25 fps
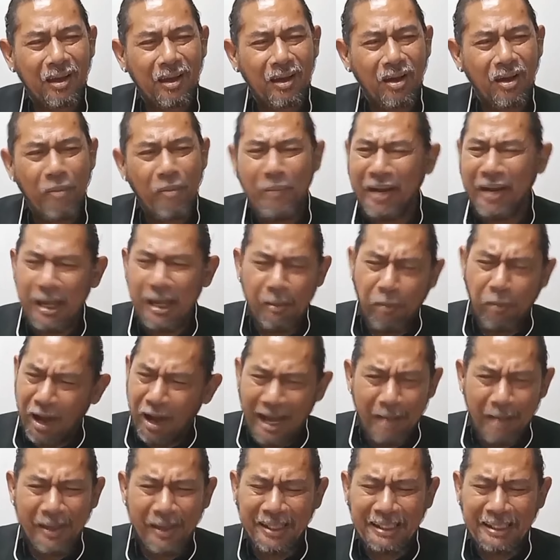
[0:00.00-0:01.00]
ก็ไม่ได้บอก
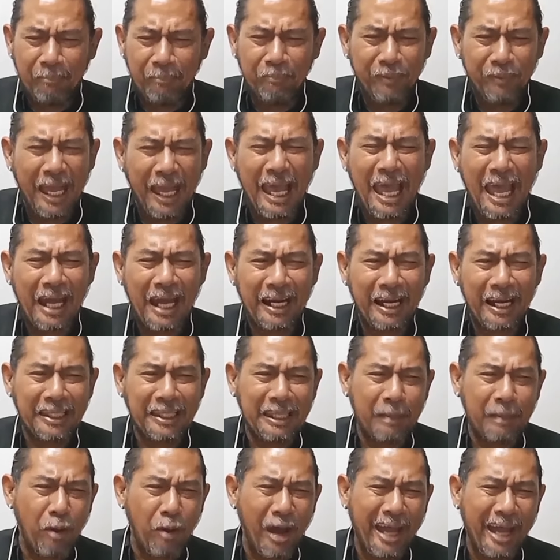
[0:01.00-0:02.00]
ให้ไปทำแท้งนะ
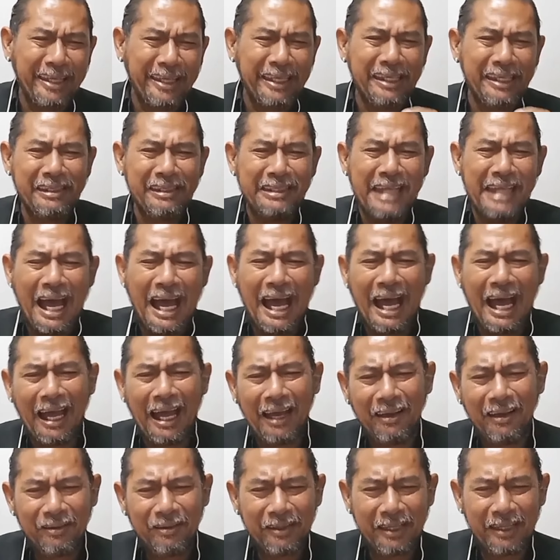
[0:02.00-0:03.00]
แต่บอกให้กินยา
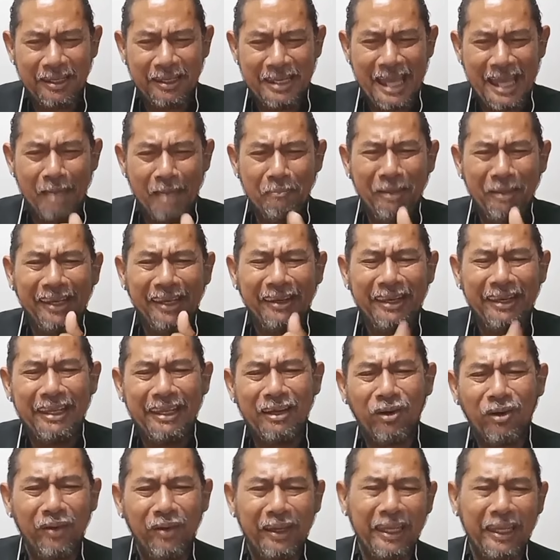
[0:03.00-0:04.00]
กินยาเม็ดเดีย
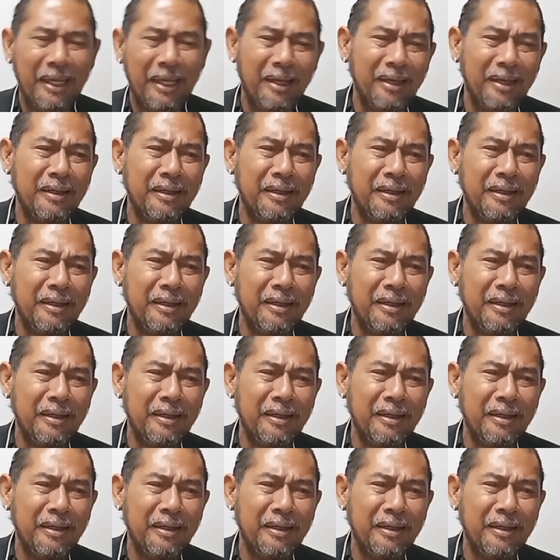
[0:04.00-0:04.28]
วเงี้ย